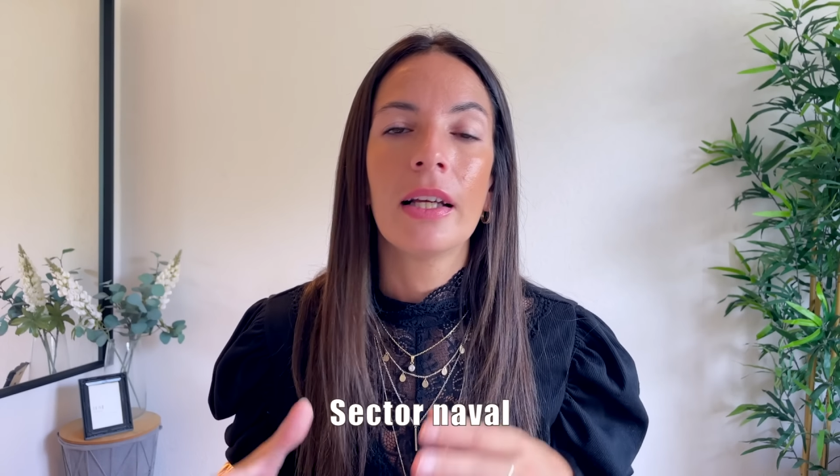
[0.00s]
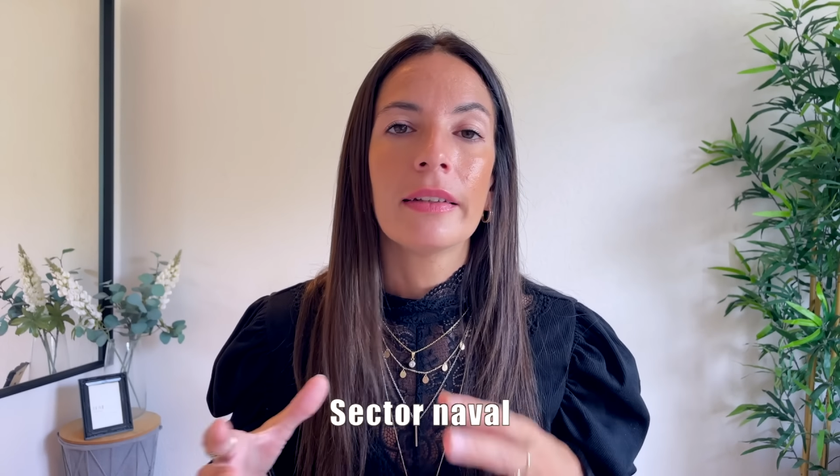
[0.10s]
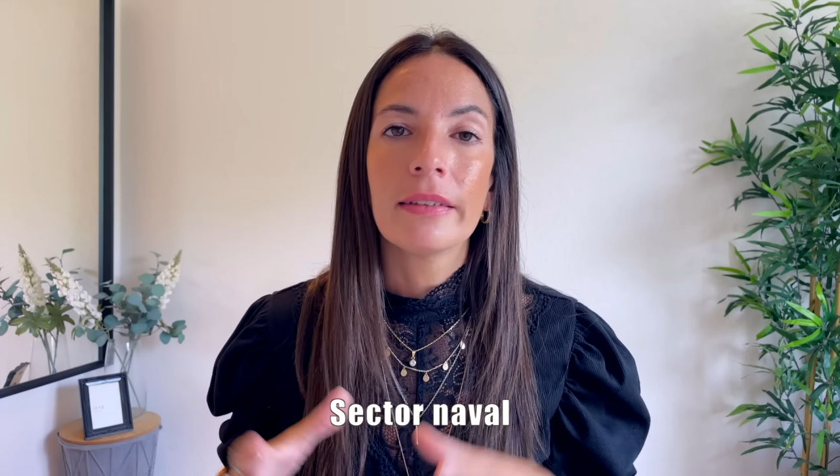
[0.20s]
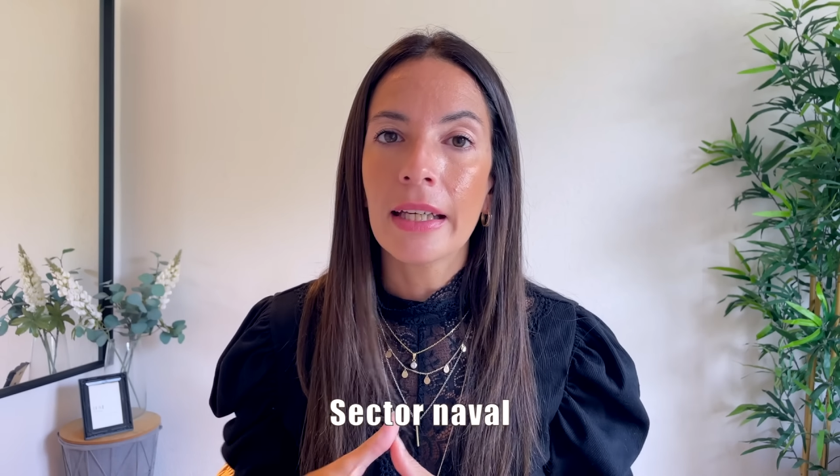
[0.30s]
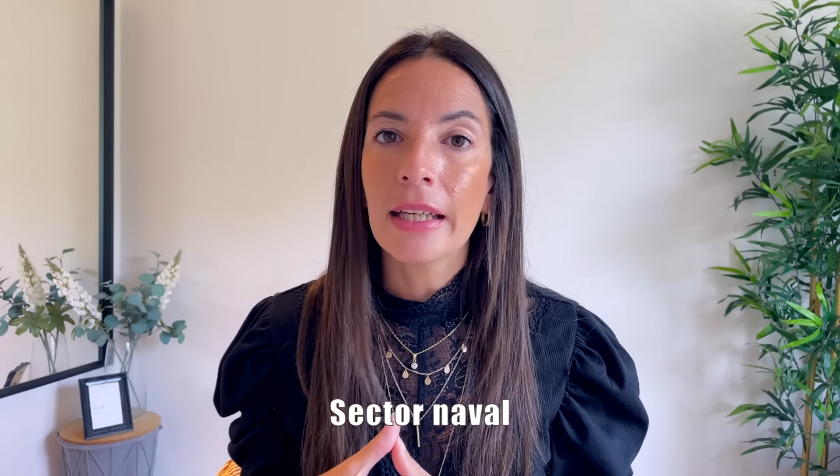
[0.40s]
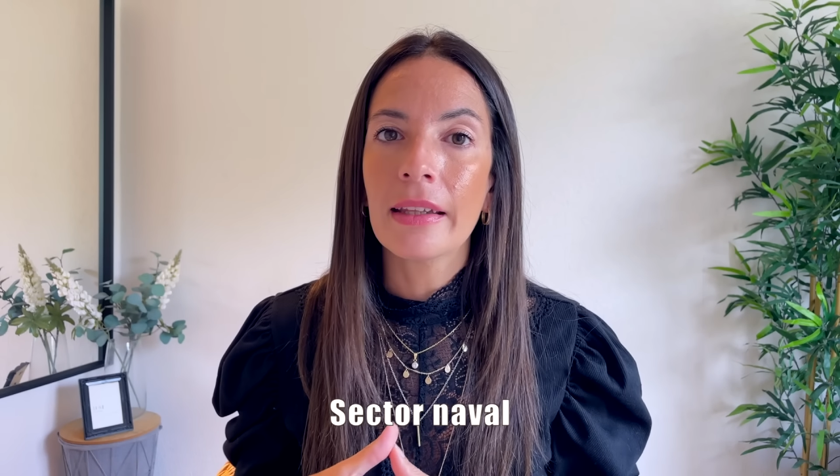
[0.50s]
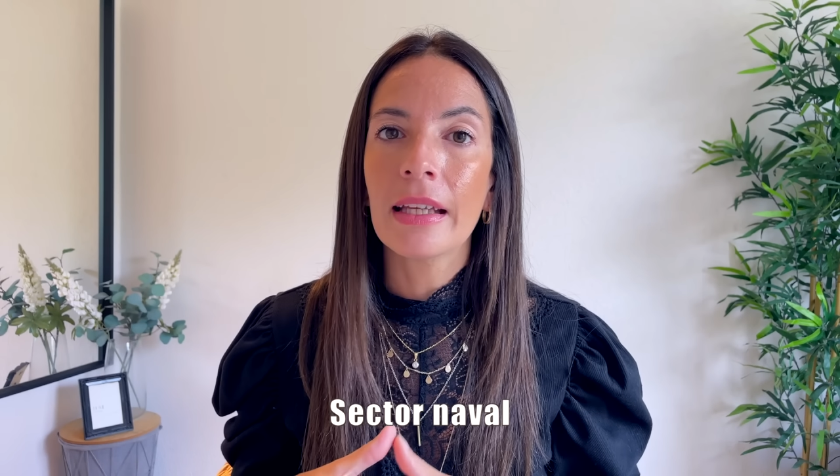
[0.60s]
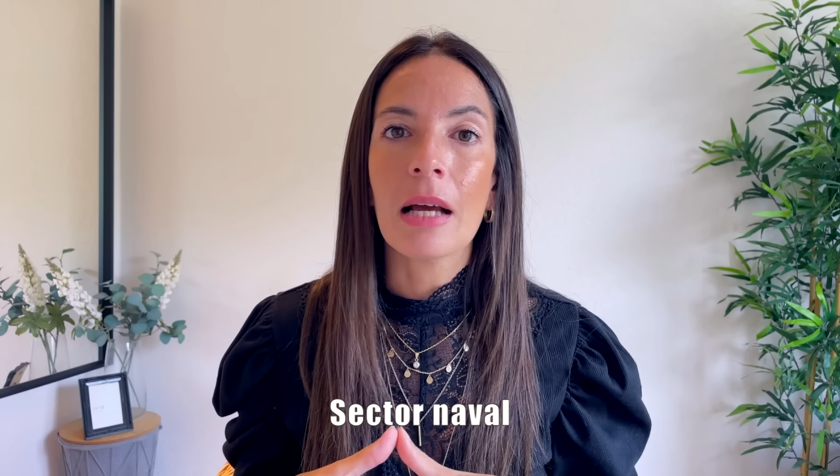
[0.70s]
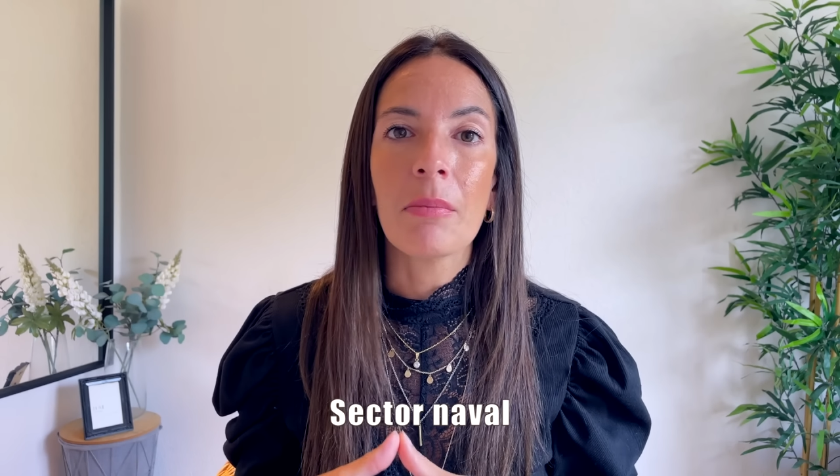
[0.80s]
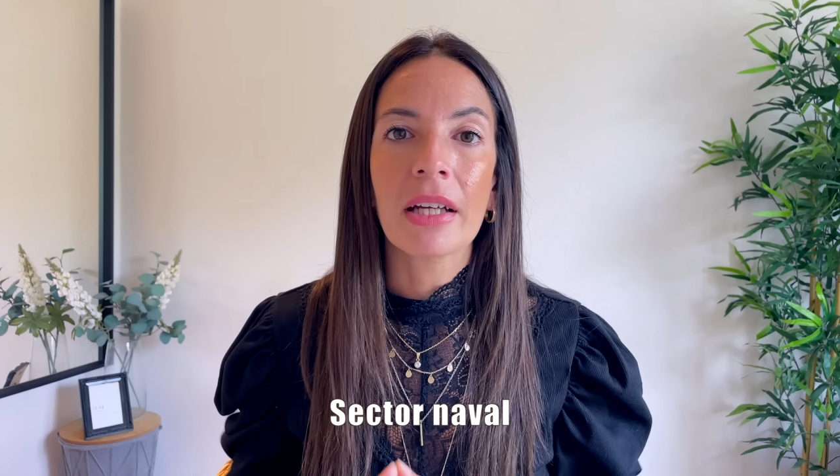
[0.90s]
desde
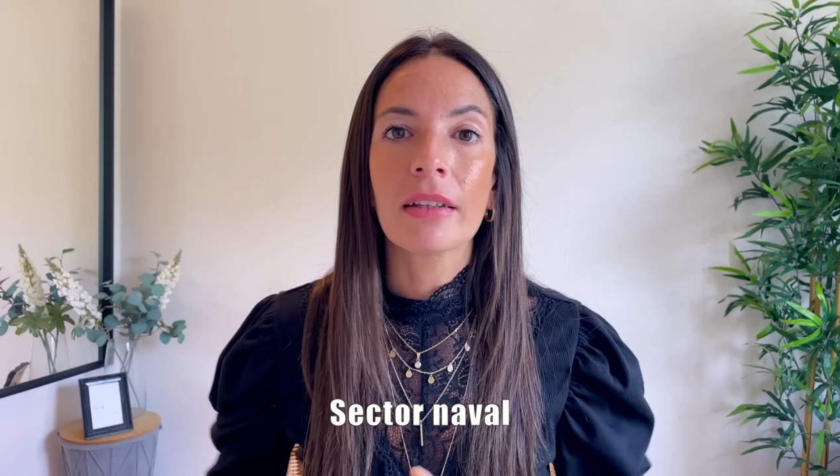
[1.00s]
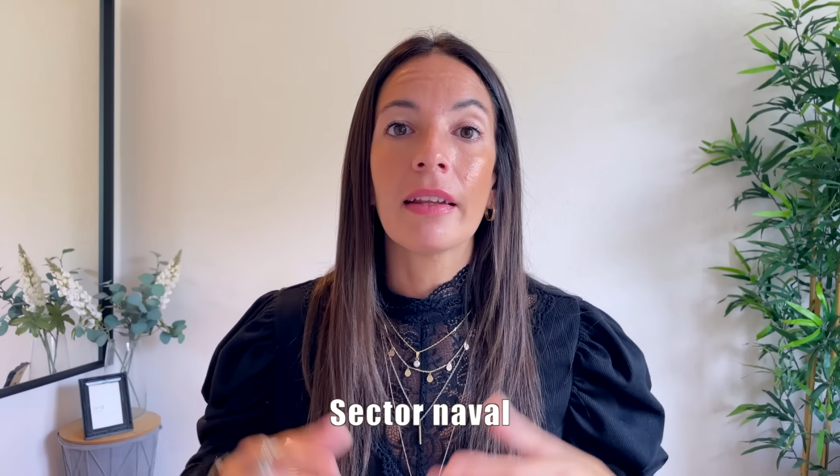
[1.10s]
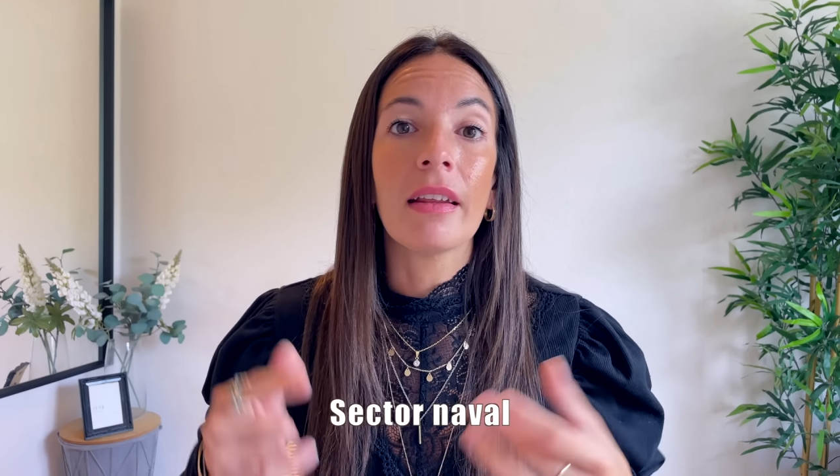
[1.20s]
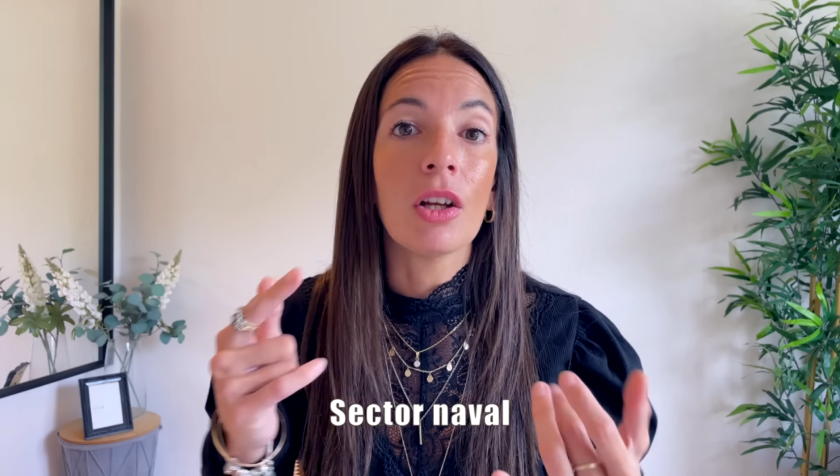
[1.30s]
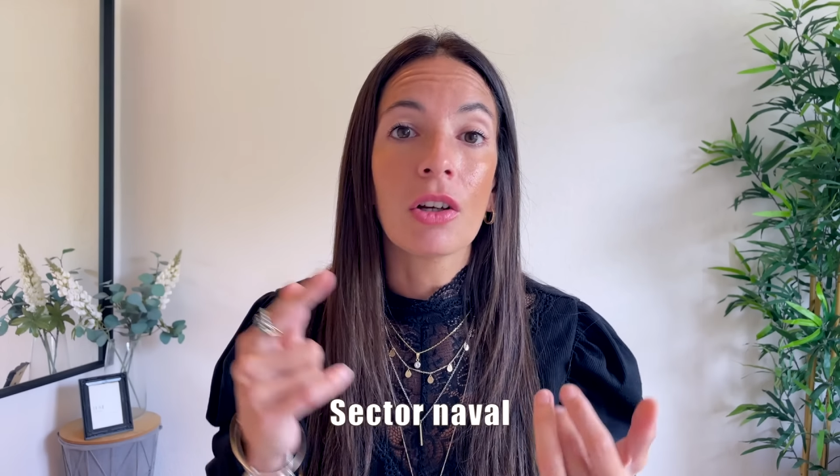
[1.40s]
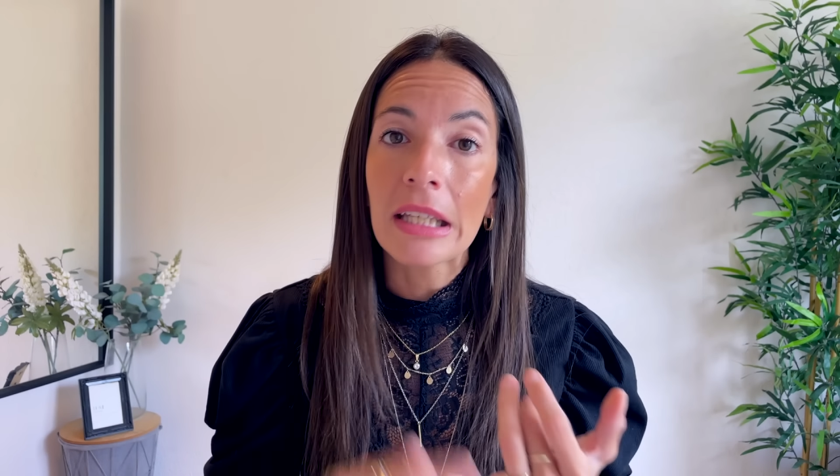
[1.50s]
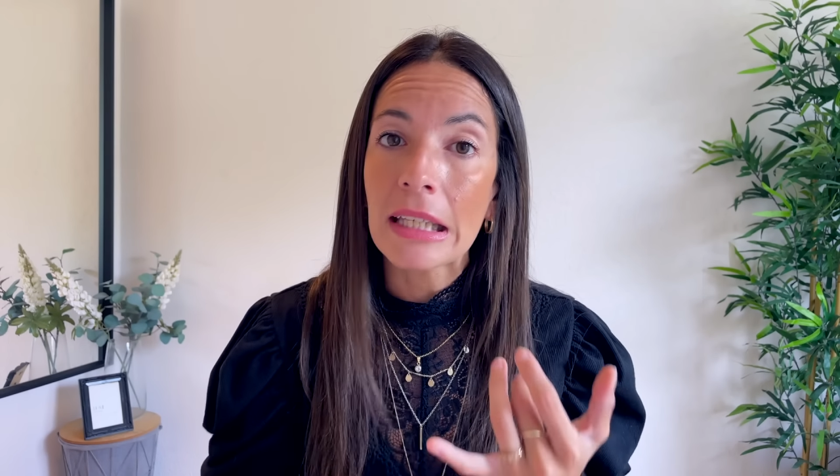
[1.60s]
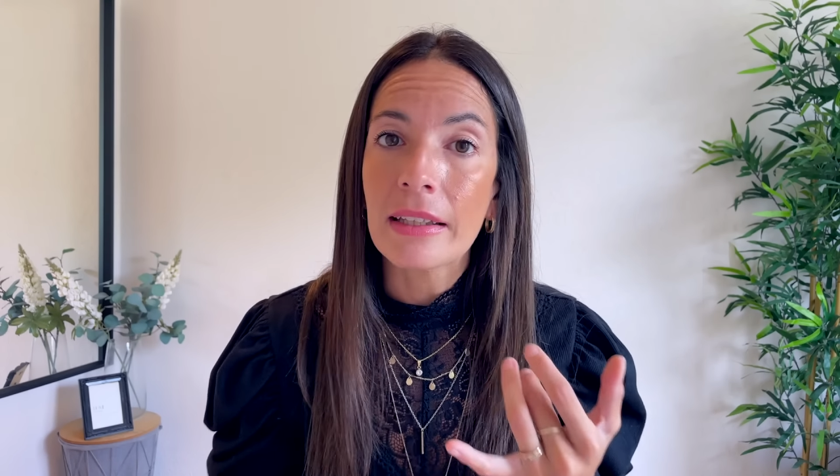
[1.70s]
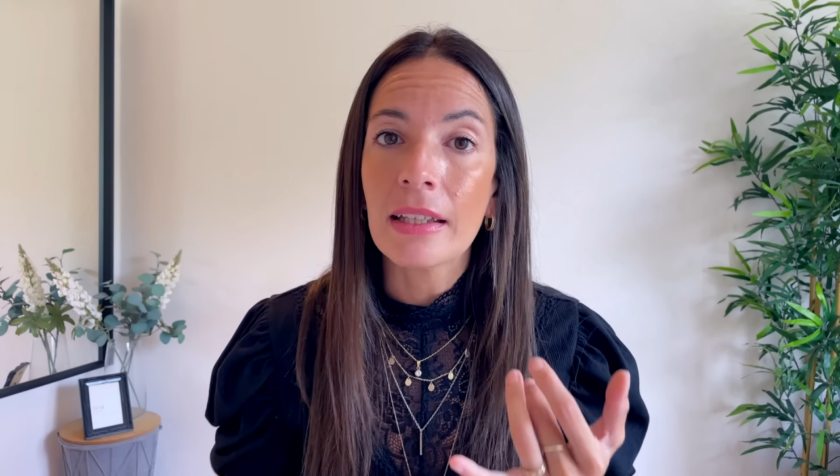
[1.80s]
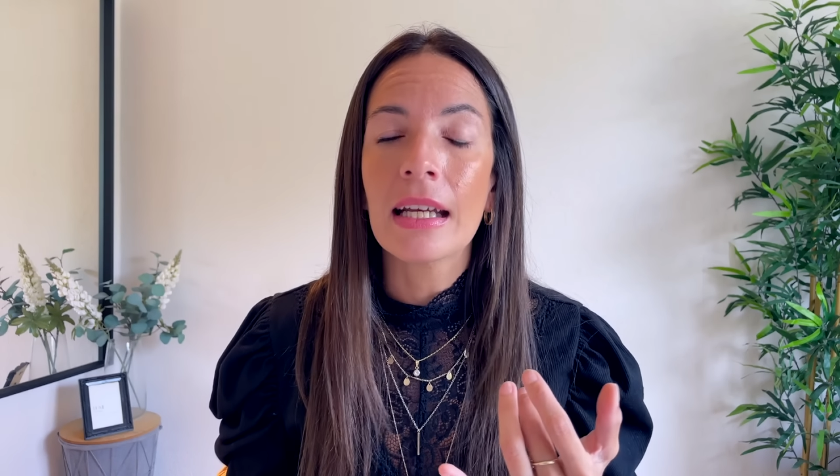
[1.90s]
la parte de
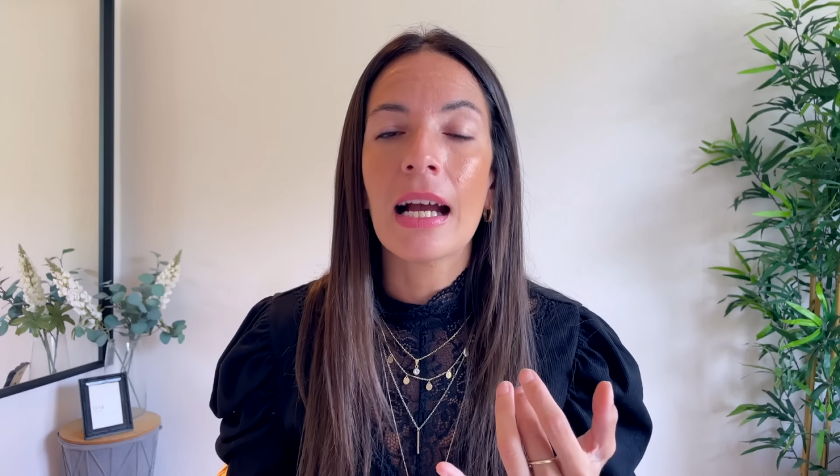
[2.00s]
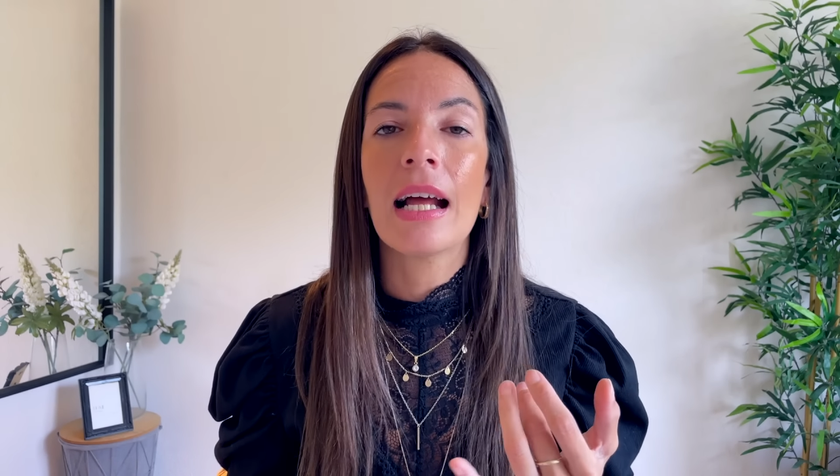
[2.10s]
logística,